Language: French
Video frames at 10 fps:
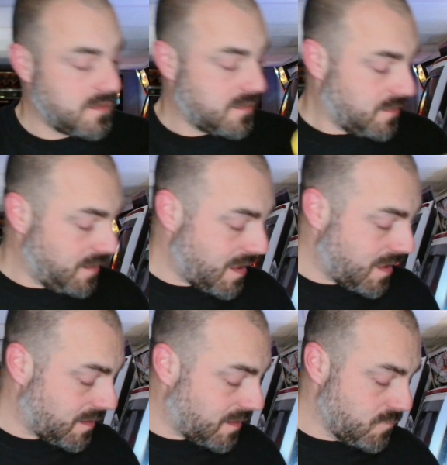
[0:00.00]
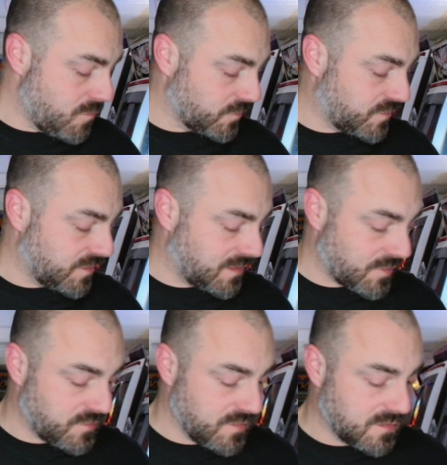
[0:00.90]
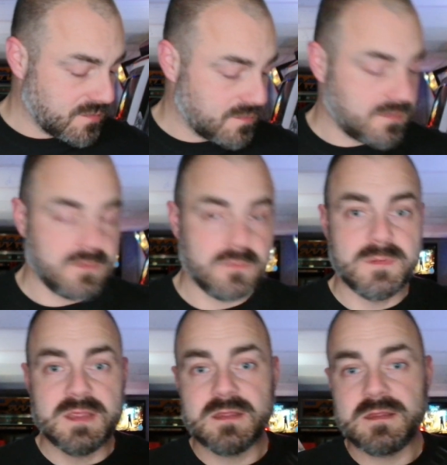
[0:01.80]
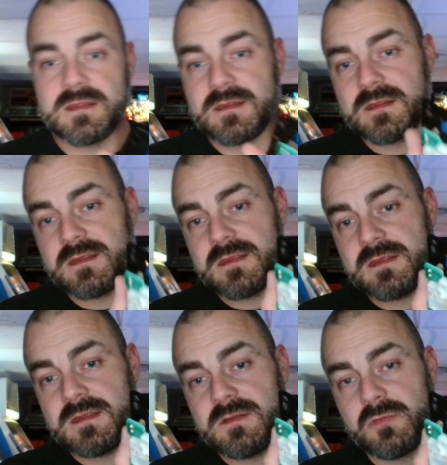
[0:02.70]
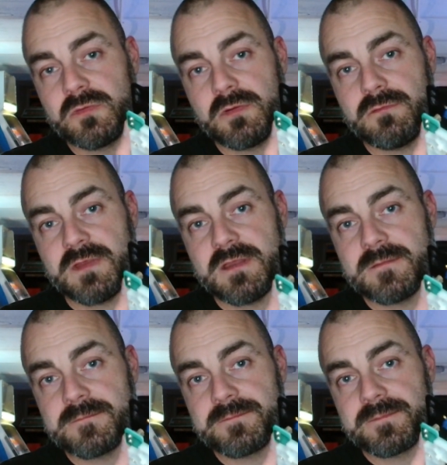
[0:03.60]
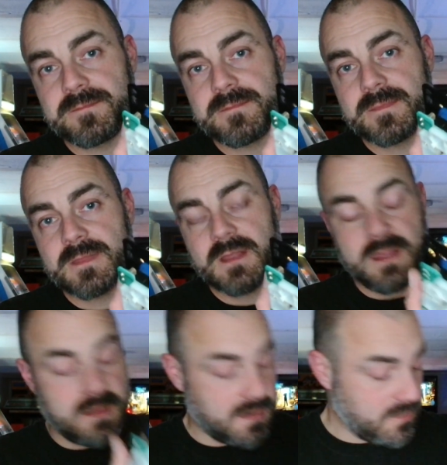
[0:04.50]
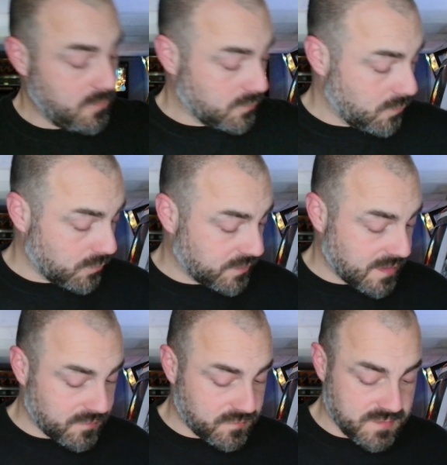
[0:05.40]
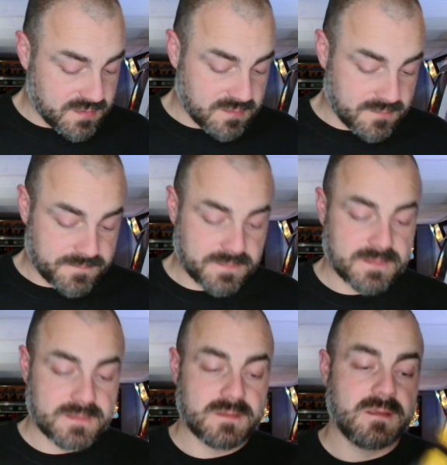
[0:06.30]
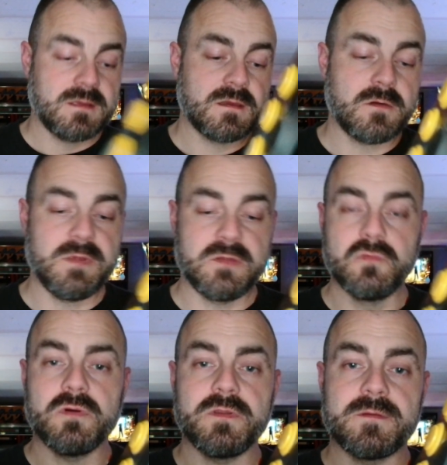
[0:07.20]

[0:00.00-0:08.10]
Là où un stick classique, lui, il tourne dans le vide. Et donc le rotaristique, quand il tourne,